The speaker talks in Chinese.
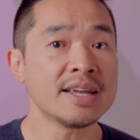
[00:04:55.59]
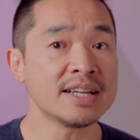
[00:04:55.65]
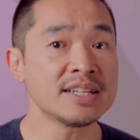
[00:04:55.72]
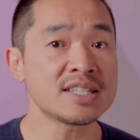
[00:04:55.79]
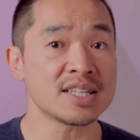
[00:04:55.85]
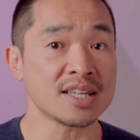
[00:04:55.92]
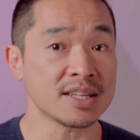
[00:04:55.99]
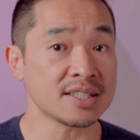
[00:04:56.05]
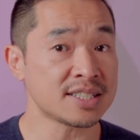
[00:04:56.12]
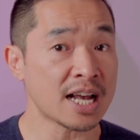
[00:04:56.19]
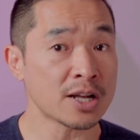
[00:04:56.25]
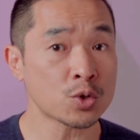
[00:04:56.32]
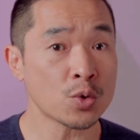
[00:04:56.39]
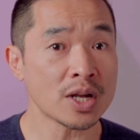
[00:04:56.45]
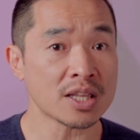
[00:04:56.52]
因此
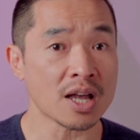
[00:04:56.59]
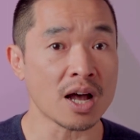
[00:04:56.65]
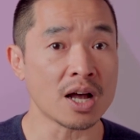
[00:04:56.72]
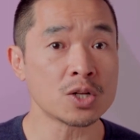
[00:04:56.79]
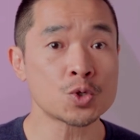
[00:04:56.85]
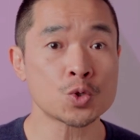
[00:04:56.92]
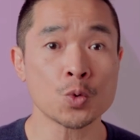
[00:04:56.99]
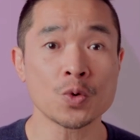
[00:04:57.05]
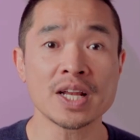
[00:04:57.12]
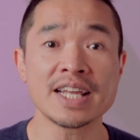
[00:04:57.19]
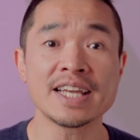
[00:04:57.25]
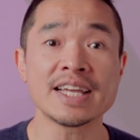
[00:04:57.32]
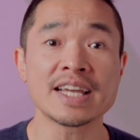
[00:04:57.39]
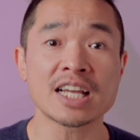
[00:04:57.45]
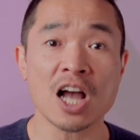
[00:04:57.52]
相对的注意
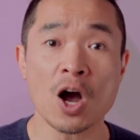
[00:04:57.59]
力